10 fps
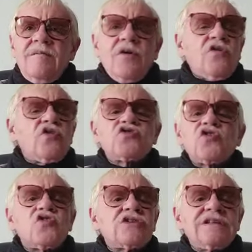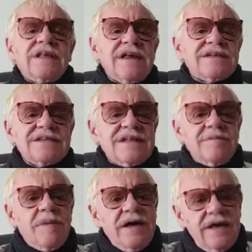pero no son los intereses del
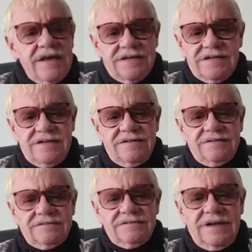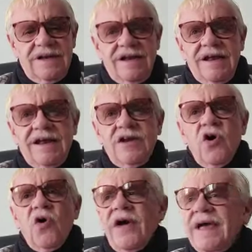país.
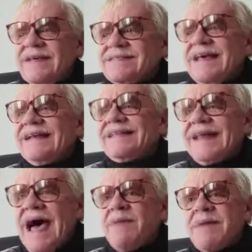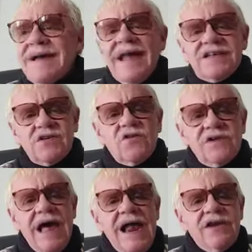No es el drama
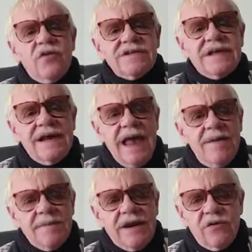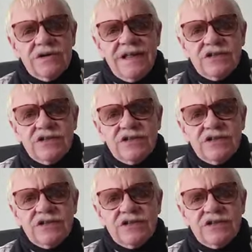nacional, no es el hambre, no es la